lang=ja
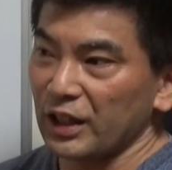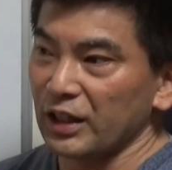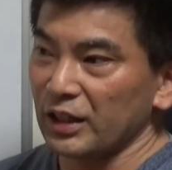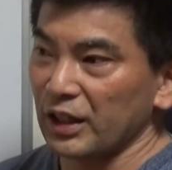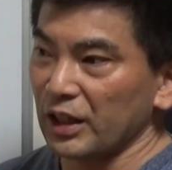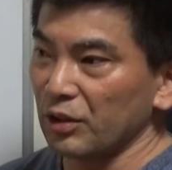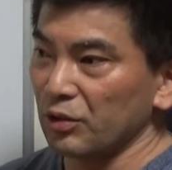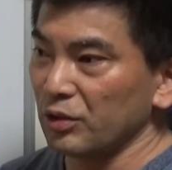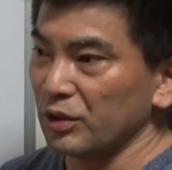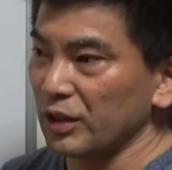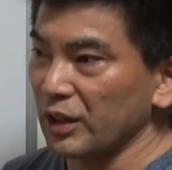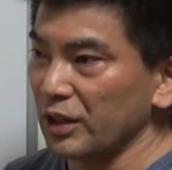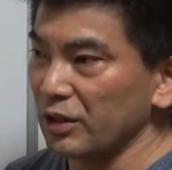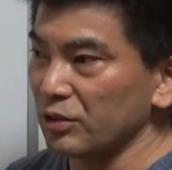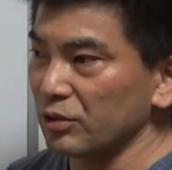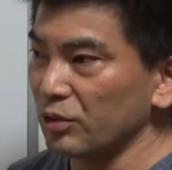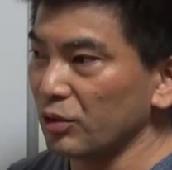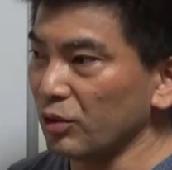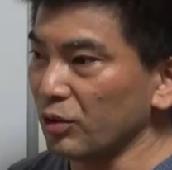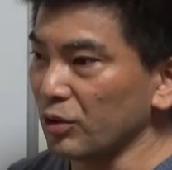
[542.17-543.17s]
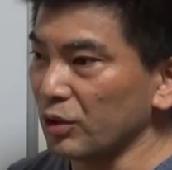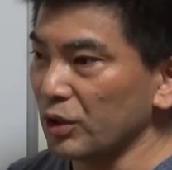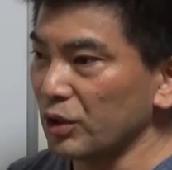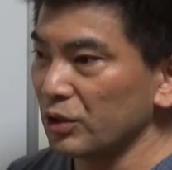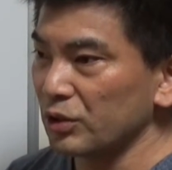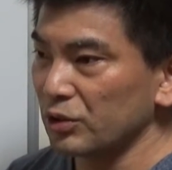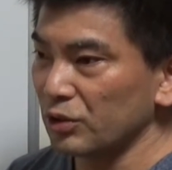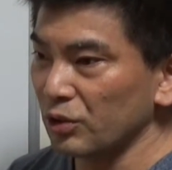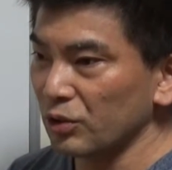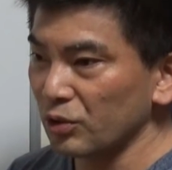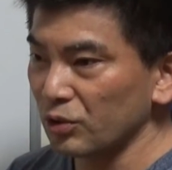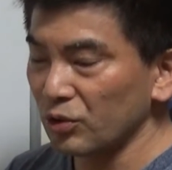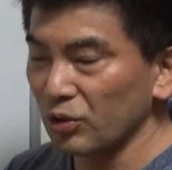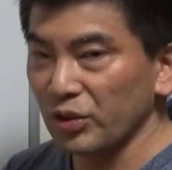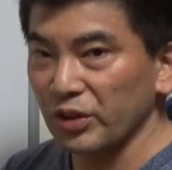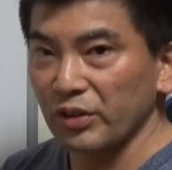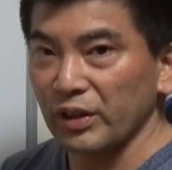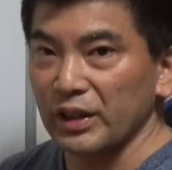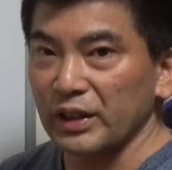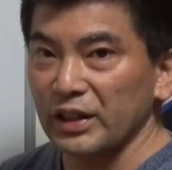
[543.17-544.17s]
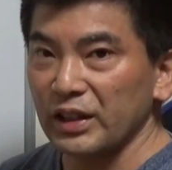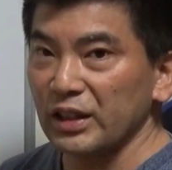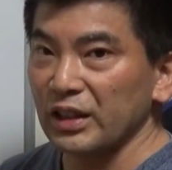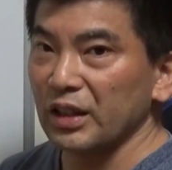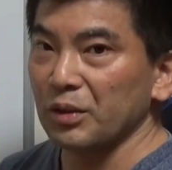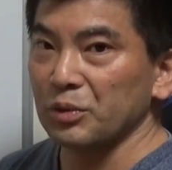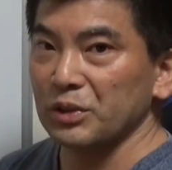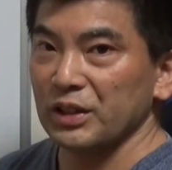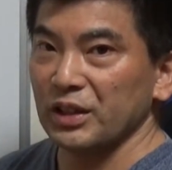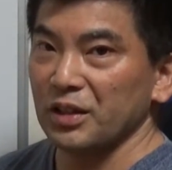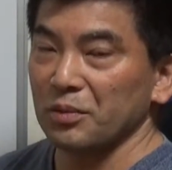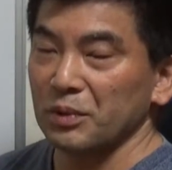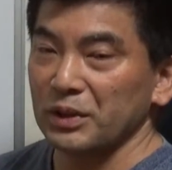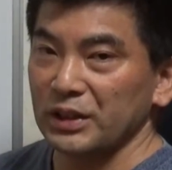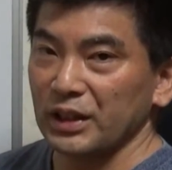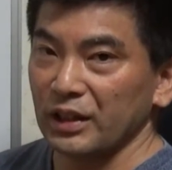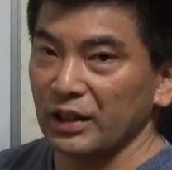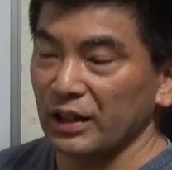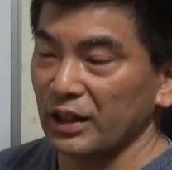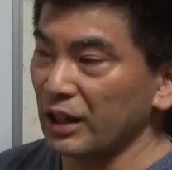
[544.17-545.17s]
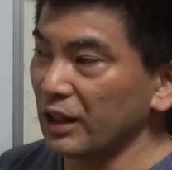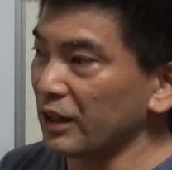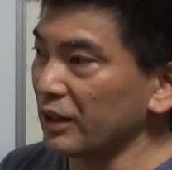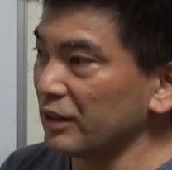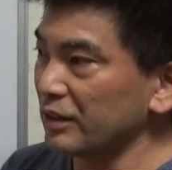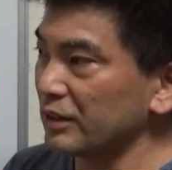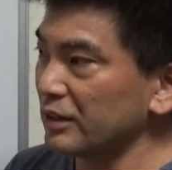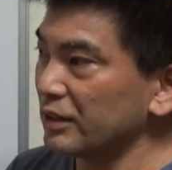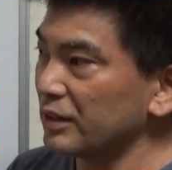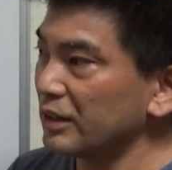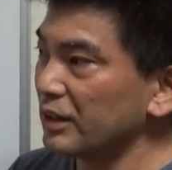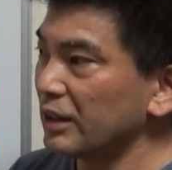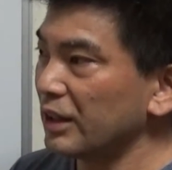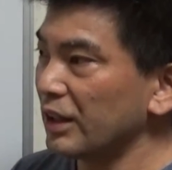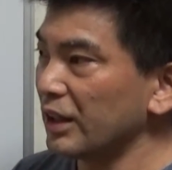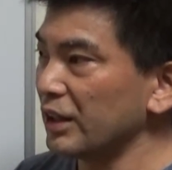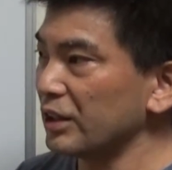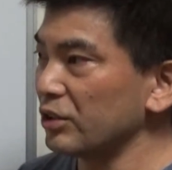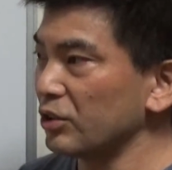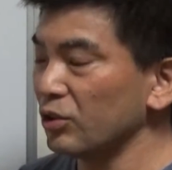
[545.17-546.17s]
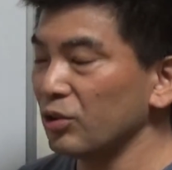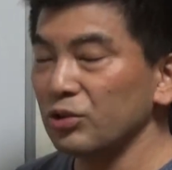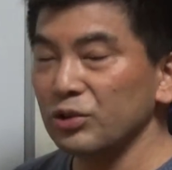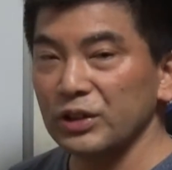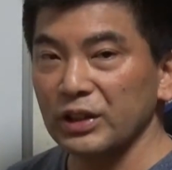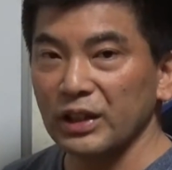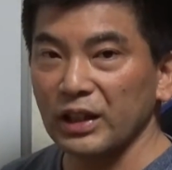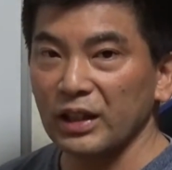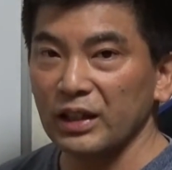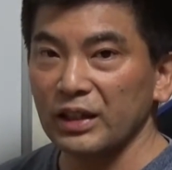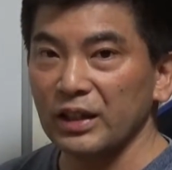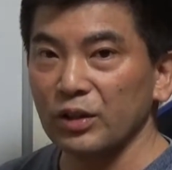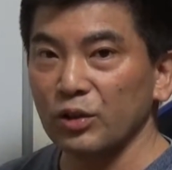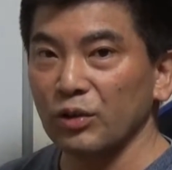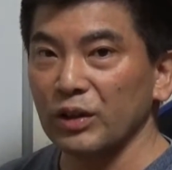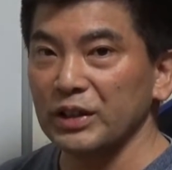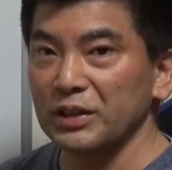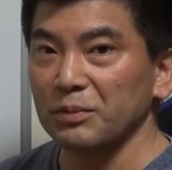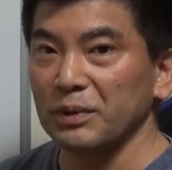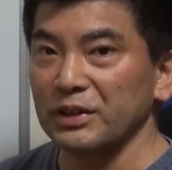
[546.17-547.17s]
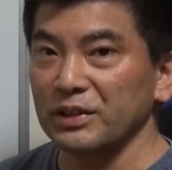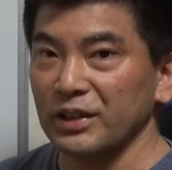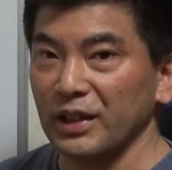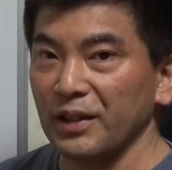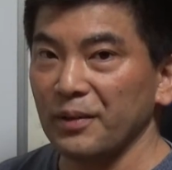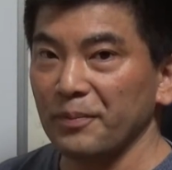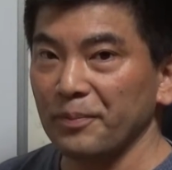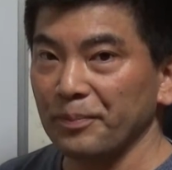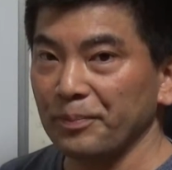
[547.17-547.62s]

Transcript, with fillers: に頼っていると、その時はいいかもしれませんが、そのうち体壊しますね。